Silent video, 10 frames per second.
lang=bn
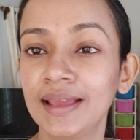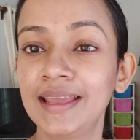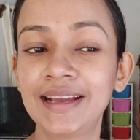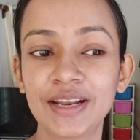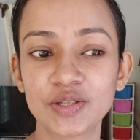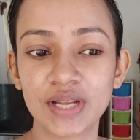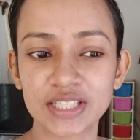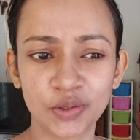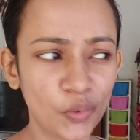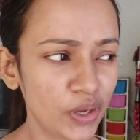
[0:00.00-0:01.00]
এখানে চলে
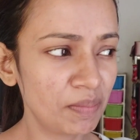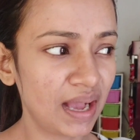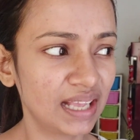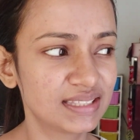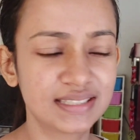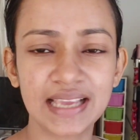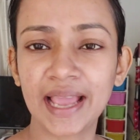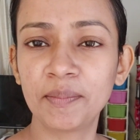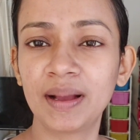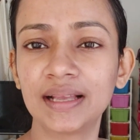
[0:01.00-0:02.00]
আসে কই মাছ
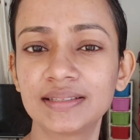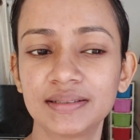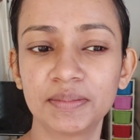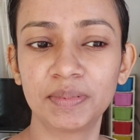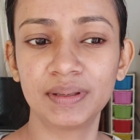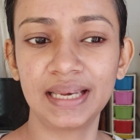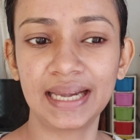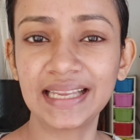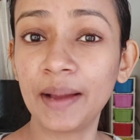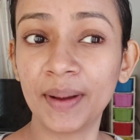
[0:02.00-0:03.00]
চ্যাং মাছ
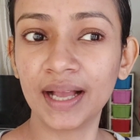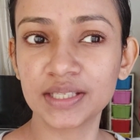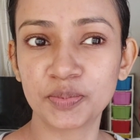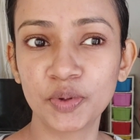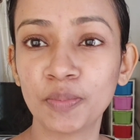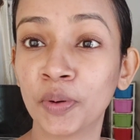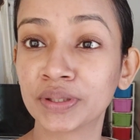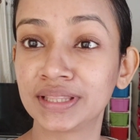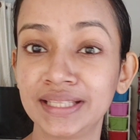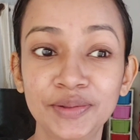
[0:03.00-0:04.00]
ল্যাঠা মাছ পুরো
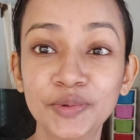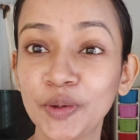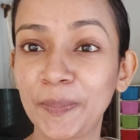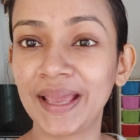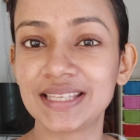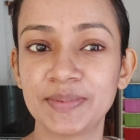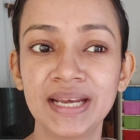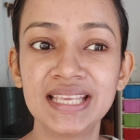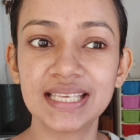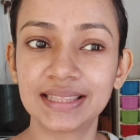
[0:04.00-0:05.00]
ভর্তি দুটো পেয়েছি
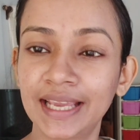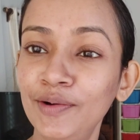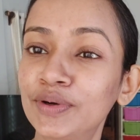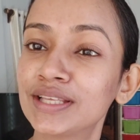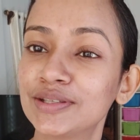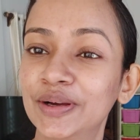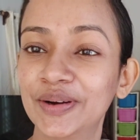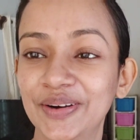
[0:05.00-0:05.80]
মানে নিজের থেকেই উঠেছিল